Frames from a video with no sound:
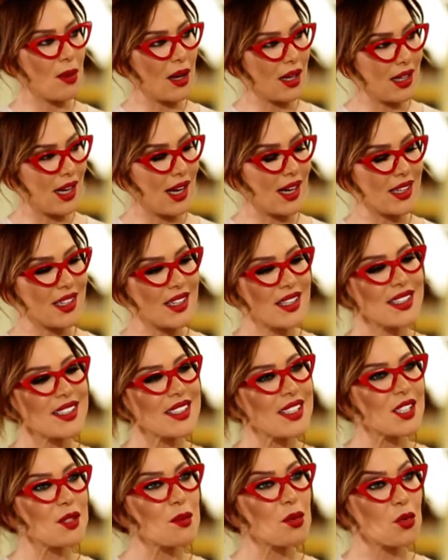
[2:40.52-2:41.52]
مع
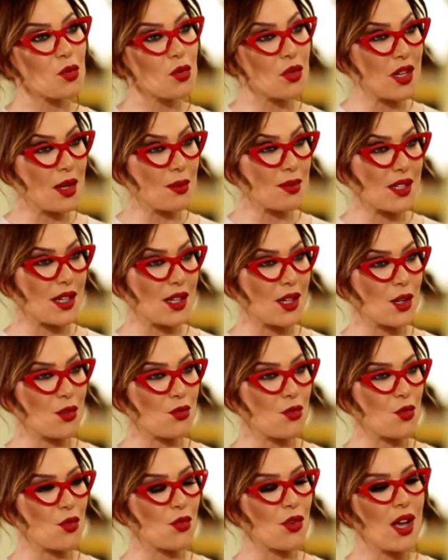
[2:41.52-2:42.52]
العريس لازم تكون لابسه
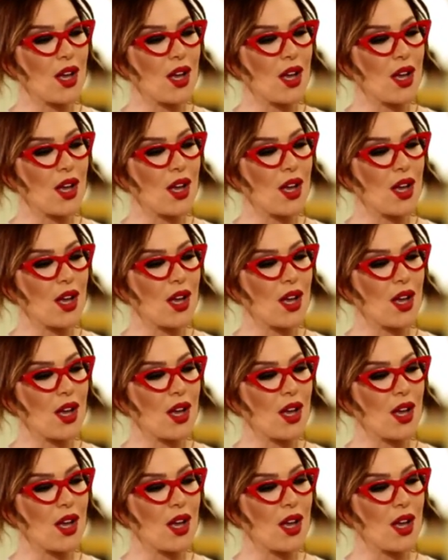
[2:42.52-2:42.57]
الكفوف